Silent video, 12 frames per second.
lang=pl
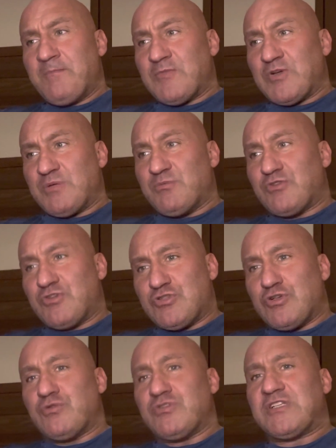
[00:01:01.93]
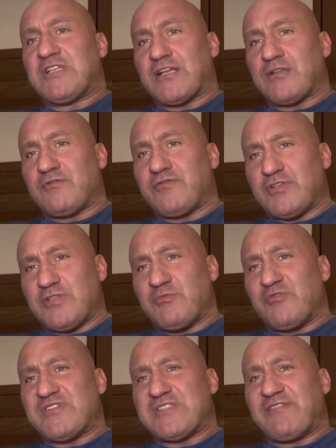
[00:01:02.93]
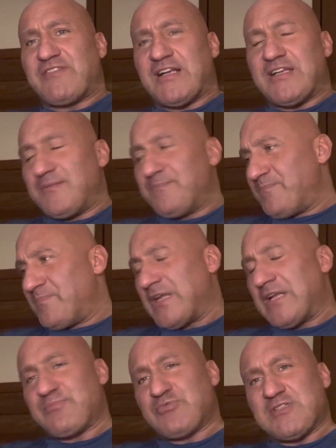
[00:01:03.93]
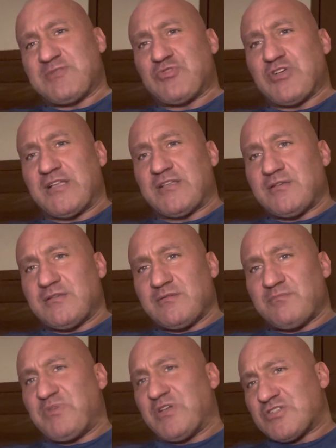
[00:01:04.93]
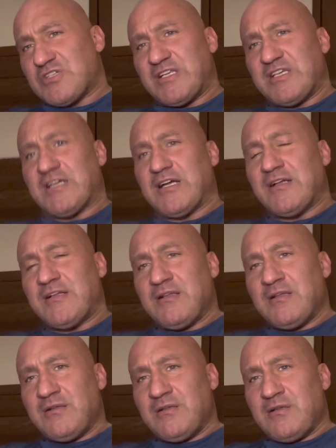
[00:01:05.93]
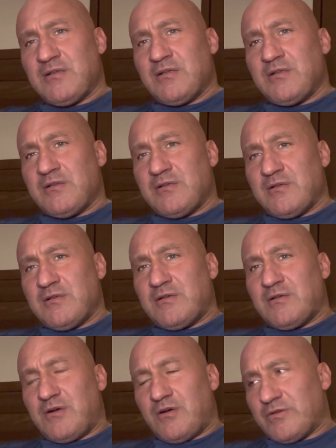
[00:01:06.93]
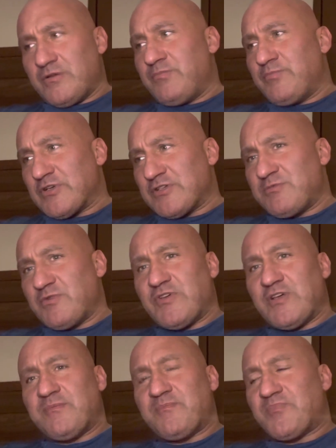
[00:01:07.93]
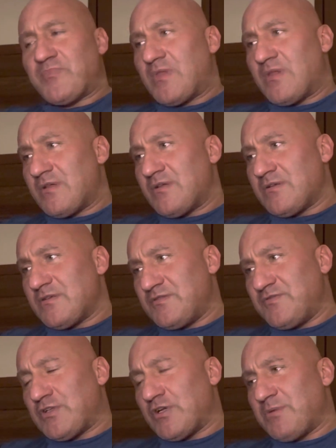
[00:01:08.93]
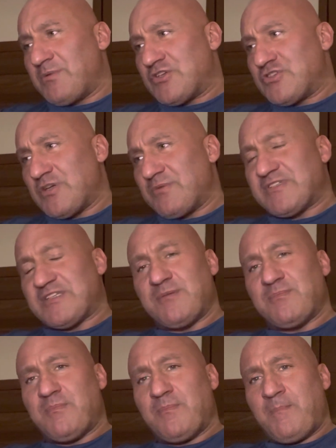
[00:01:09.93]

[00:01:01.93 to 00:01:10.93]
gdy mógł iść do Unii Tarnów, gdy mu wystawiali najlepszy sprzęt, pierwsza liga, on po rozmowie z Wiktorem Jaszczemskim